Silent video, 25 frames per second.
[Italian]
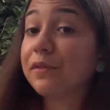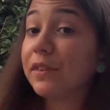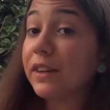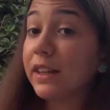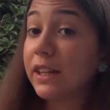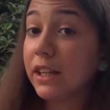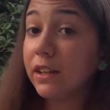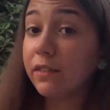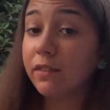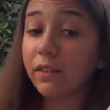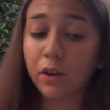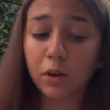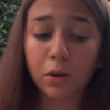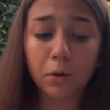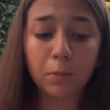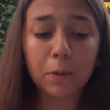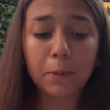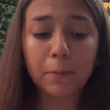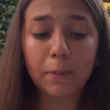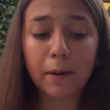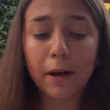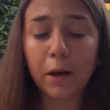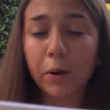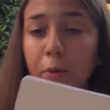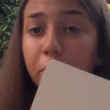venivano
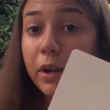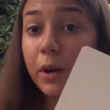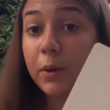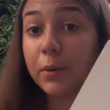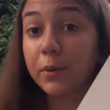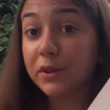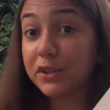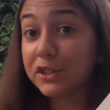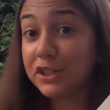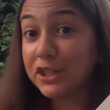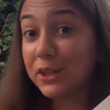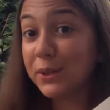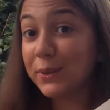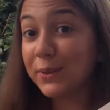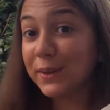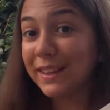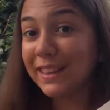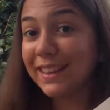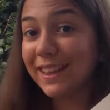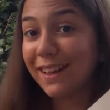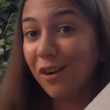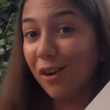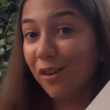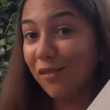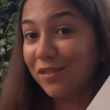mi pare
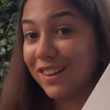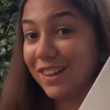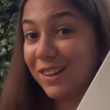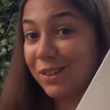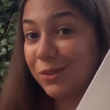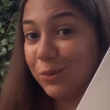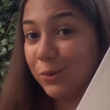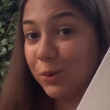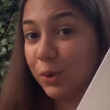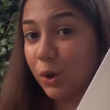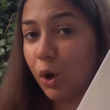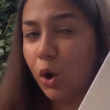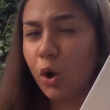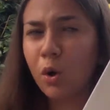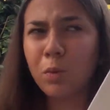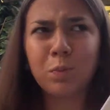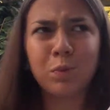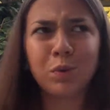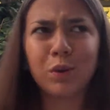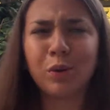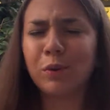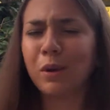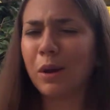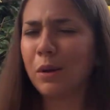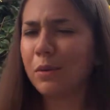1,59 euro all'uno
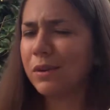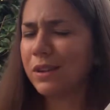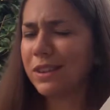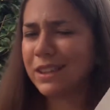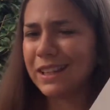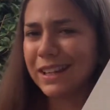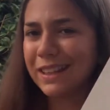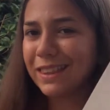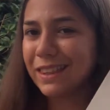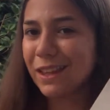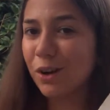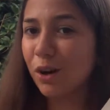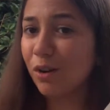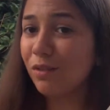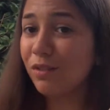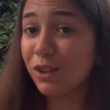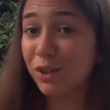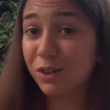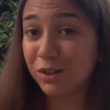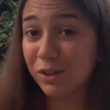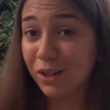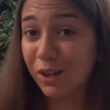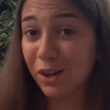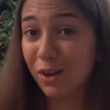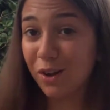oppure 1,39 euro
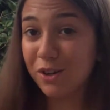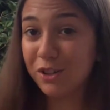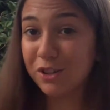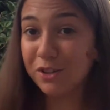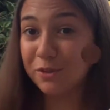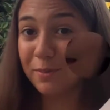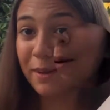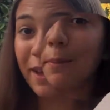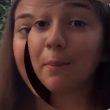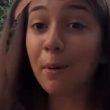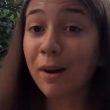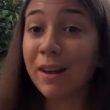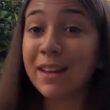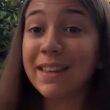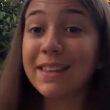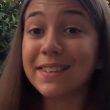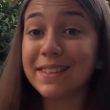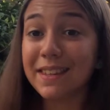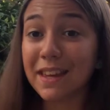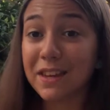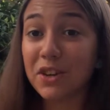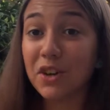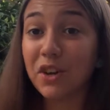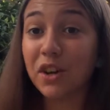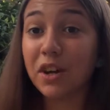non ricordo bene. Poi
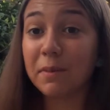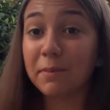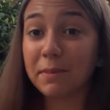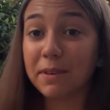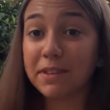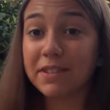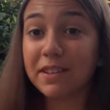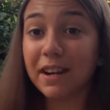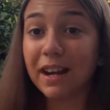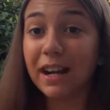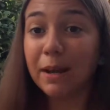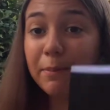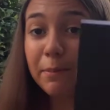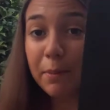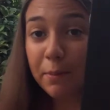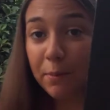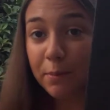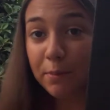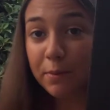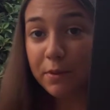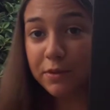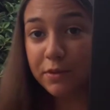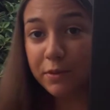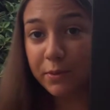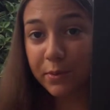sia io che mia sorella abbiamo
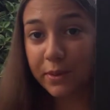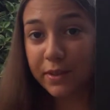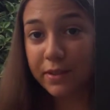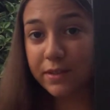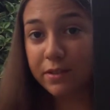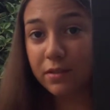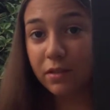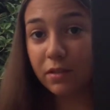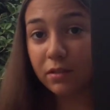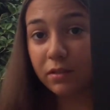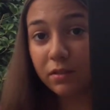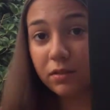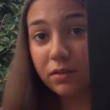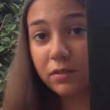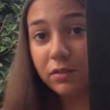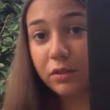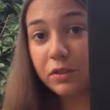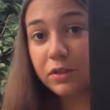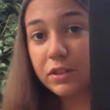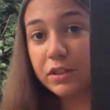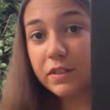preso questo, non